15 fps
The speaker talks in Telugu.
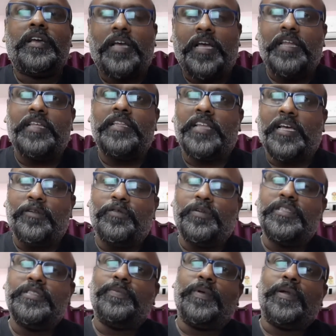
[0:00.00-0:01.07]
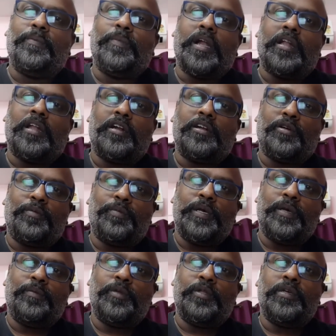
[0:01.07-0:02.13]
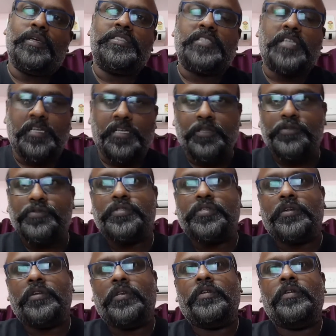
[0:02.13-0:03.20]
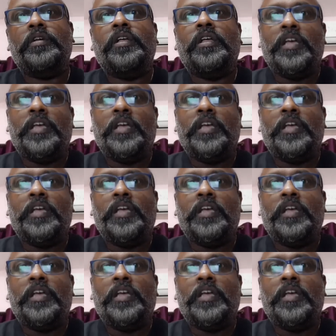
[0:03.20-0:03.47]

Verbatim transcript: కానీ దాని గురించి మనం మాట్లాడుకోబోయే ముందు ఈ ఛానల్ చూస్తున్న వాళ్ళు